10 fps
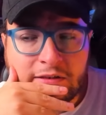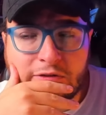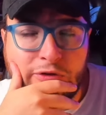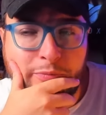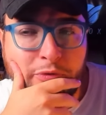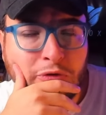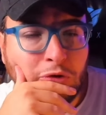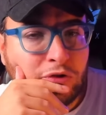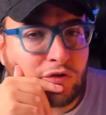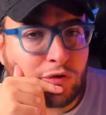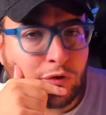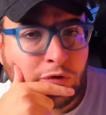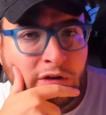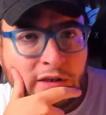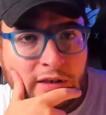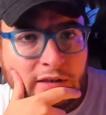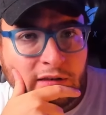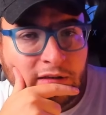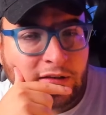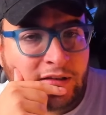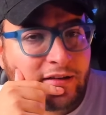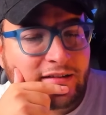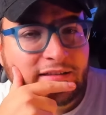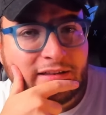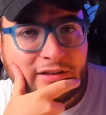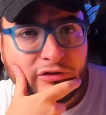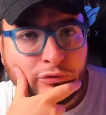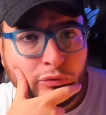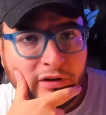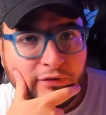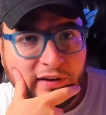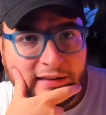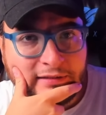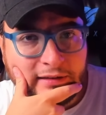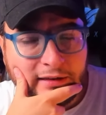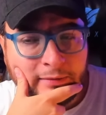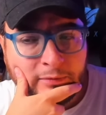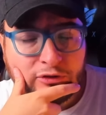sono piuttosto eh, interessanti su cui riflettere,